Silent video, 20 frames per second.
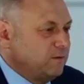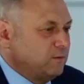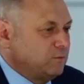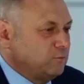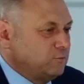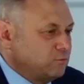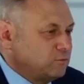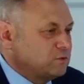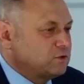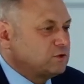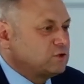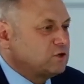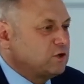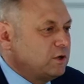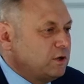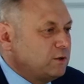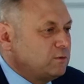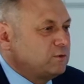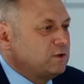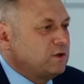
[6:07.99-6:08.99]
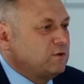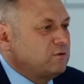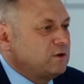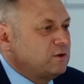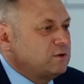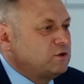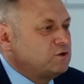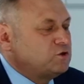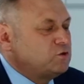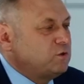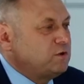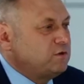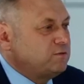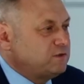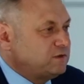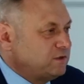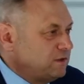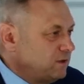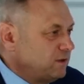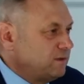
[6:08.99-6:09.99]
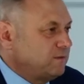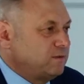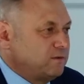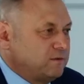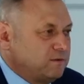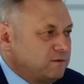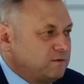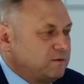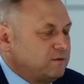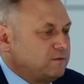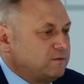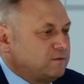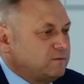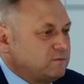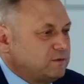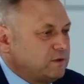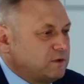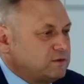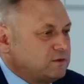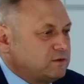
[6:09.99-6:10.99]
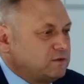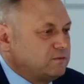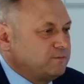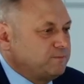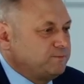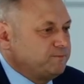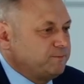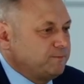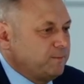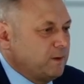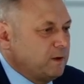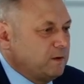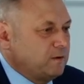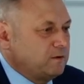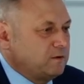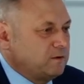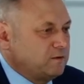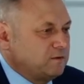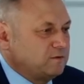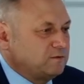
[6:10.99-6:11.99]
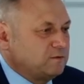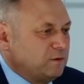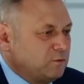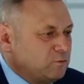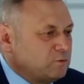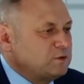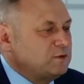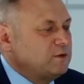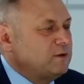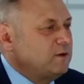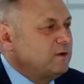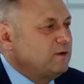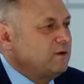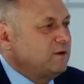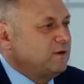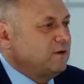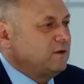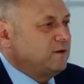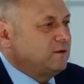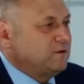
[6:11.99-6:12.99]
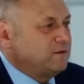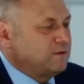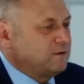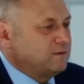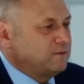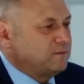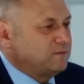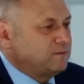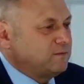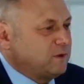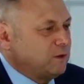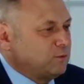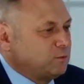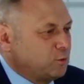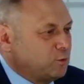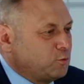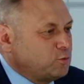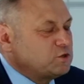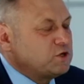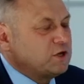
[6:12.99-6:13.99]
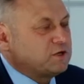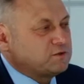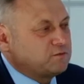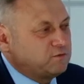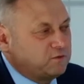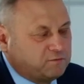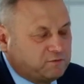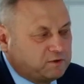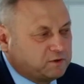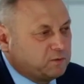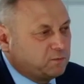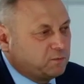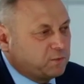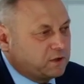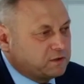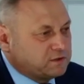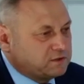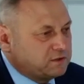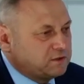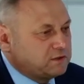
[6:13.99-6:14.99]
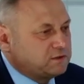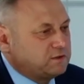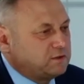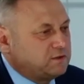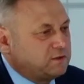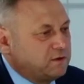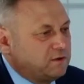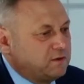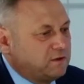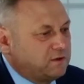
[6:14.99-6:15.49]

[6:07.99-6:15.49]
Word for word: ну, к сожалению, наверное, еще не все э, у нас люди э, Э, которые участвуют в этом процессе,